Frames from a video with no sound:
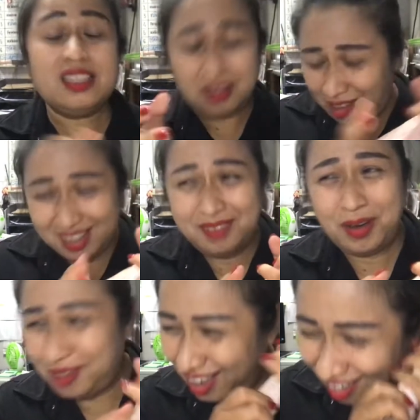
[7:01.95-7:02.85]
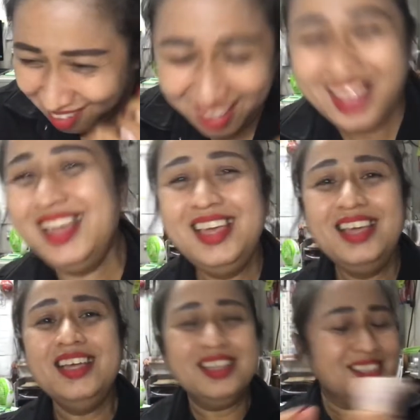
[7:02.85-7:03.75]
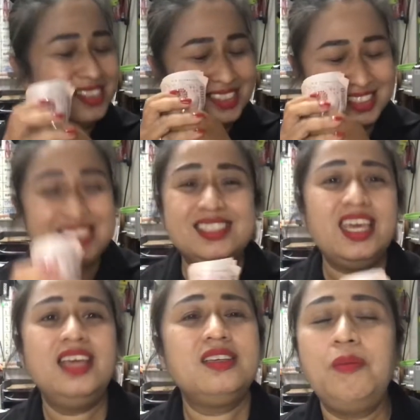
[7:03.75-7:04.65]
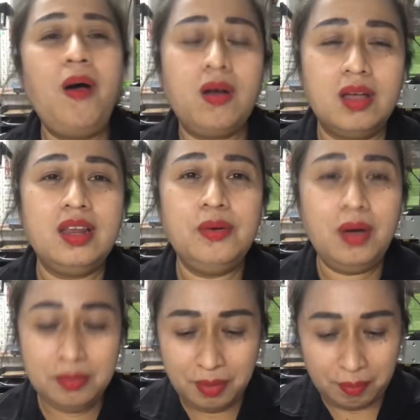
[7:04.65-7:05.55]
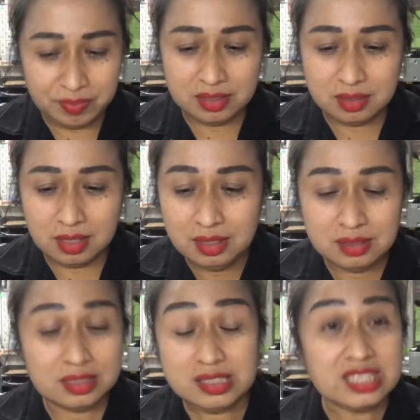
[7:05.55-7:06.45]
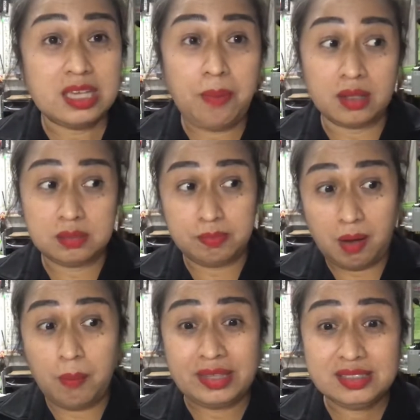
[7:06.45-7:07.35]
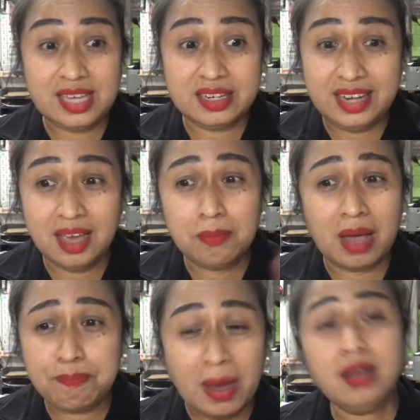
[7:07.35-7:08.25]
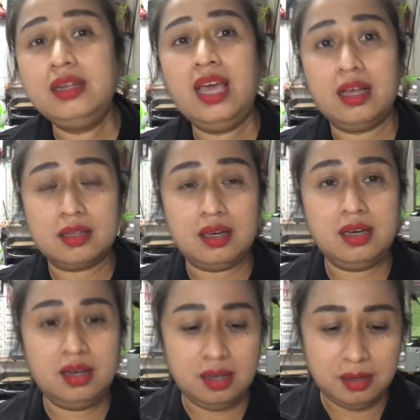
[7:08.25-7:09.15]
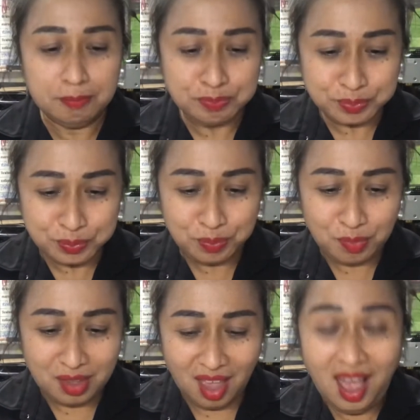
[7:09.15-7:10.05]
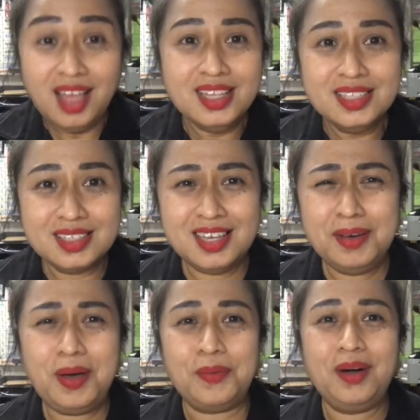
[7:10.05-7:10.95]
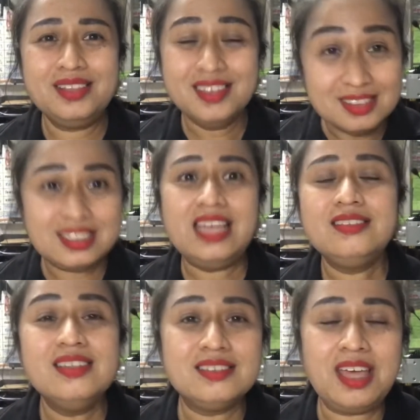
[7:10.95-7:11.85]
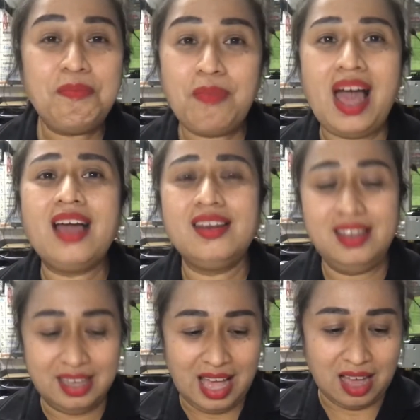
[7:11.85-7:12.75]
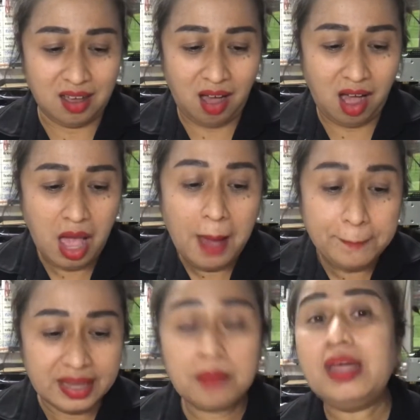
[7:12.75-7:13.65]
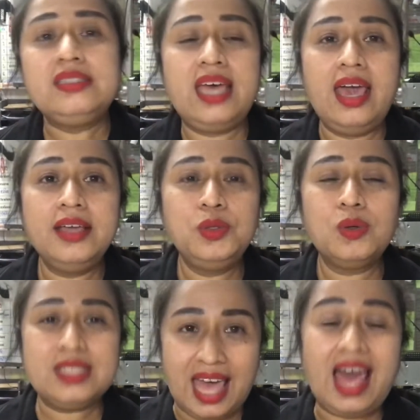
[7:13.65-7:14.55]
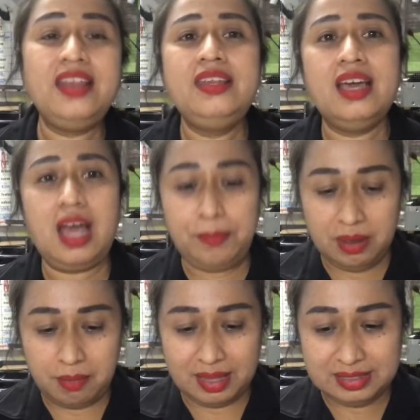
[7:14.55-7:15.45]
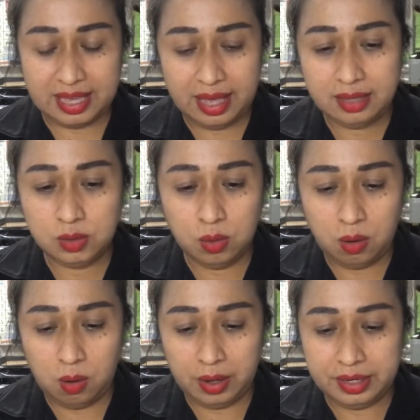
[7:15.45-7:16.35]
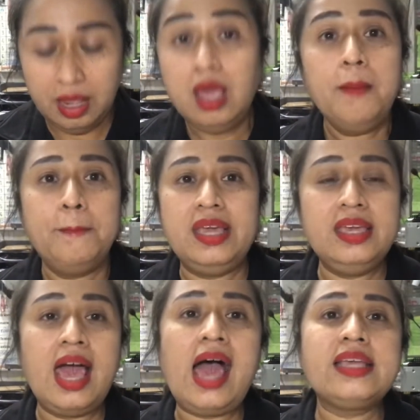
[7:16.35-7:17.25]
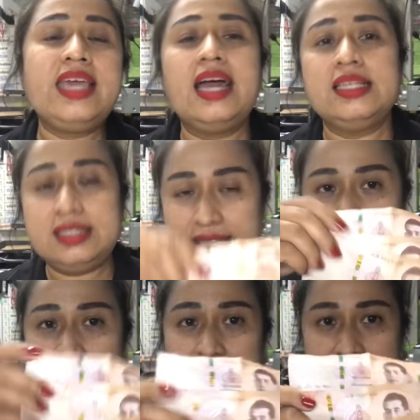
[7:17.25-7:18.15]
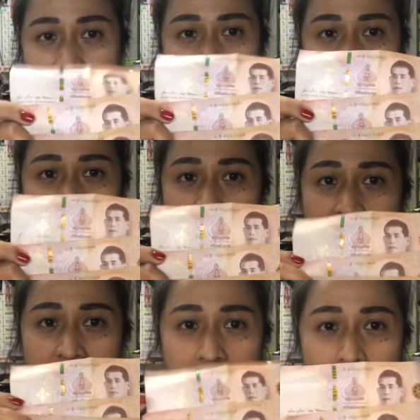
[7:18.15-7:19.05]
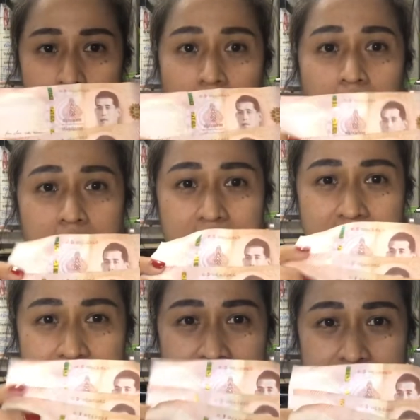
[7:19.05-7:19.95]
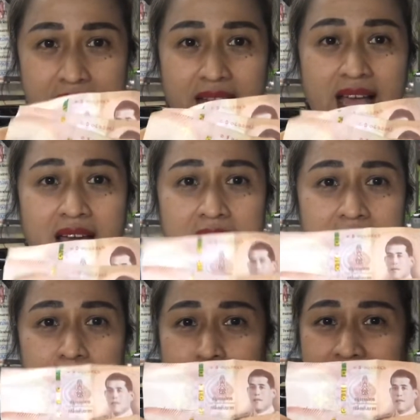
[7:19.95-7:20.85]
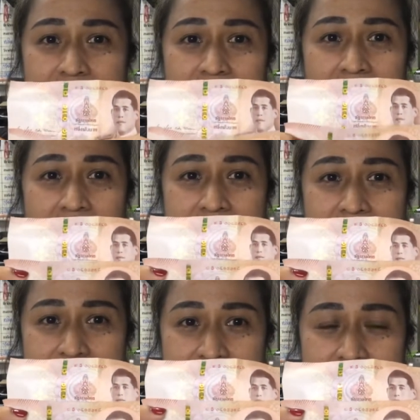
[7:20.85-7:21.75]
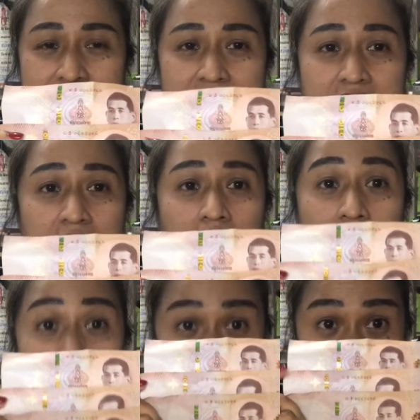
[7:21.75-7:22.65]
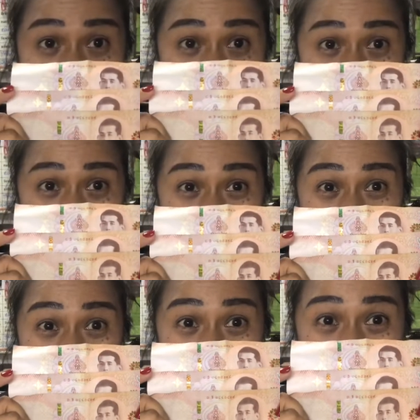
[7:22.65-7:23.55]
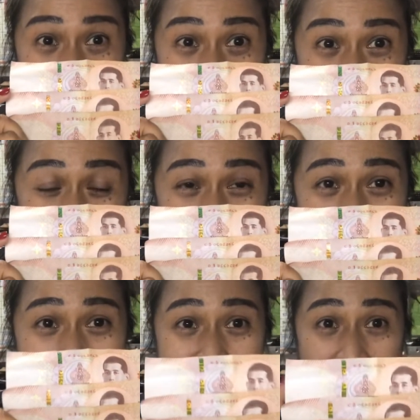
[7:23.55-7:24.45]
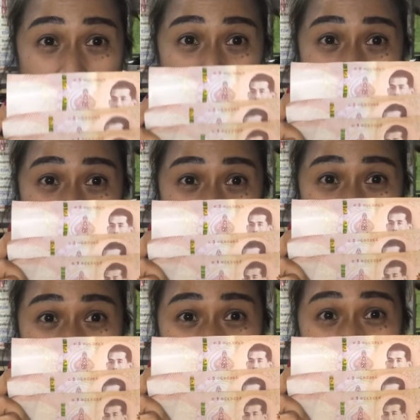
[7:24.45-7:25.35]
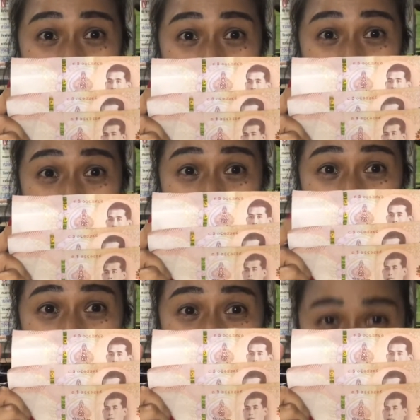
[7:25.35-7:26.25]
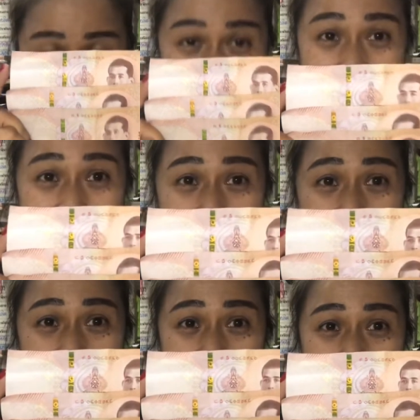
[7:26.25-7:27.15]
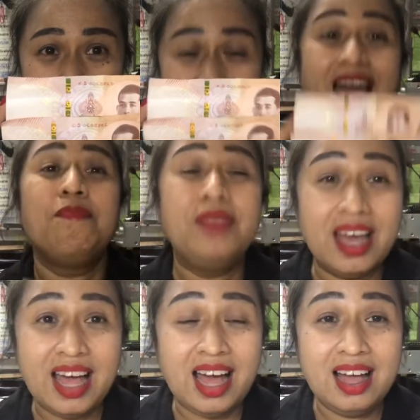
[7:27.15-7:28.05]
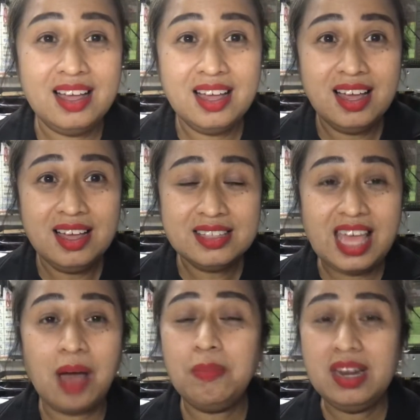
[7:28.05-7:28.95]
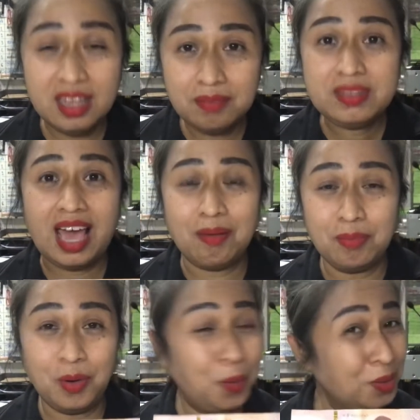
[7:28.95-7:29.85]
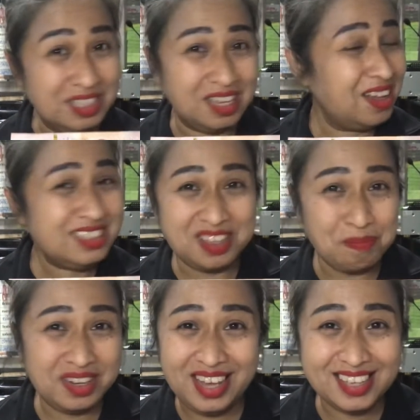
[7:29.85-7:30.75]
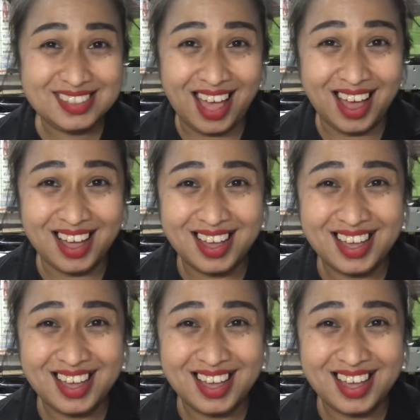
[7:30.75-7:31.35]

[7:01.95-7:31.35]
ก็คือแบบว่าโอ๊ยจริงๆก็บอกก่อนเลยว่าแบบจริงๆพอเมสเสจเด้งมาปึ้งเนี่ยคือแบบว่าตื่นเต้นมากเลยค่ะก็เป็นกำลังใจให้ทุกท่านนะคะเป็นกำลังใจให้ทุกคนไม่ยากอย่างที่คิดนะคะบอกเลยนะคะไม่ยากอย่างที่คิดเป็นยูทูบเบอร์ต้องลงมือทำนะคะถ้าไม่เริ่มทำคุณก็จะไม่ได้ตังค์